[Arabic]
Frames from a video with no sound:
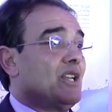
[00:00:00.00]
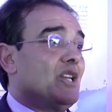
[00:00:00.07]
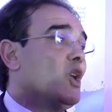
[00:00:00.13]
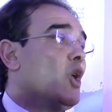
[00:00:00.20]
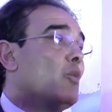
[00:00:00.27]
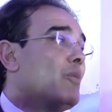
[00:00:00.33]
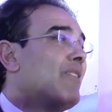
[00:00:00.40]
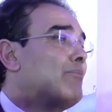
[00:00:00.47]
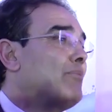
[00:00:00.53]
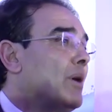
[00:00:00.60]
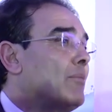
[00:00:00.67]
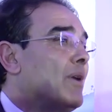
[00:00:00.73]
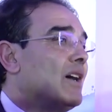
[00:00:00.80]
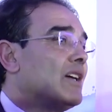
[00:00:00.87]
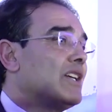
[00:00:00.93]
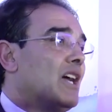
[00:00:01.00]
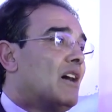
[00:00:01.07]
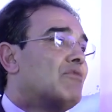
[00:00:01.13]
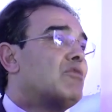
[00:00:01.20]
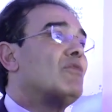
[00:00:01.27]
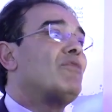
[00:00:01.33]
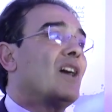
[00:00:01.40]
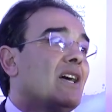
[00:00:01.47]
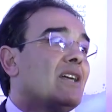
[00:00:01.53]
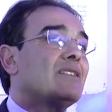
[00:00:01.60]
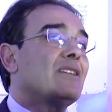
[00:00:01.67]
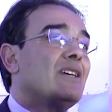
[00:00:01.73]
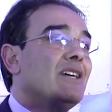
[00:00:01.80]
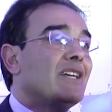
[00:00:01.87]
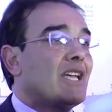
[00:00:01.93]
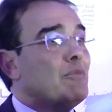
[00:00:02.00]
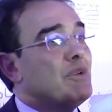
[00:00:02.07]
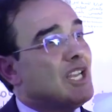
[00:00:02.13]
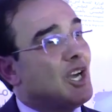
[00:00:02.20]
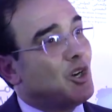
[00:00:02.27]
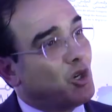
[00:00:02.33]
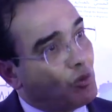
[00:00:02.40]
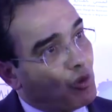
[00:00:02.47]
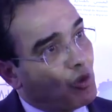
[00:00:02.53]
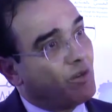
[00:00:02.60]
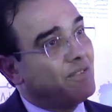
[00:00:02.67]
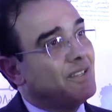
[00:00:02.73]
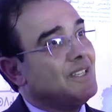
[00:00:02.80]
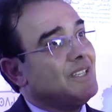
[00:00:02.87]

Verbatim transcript: اللي هما ربما كيعرفوا فقط كميناء عبور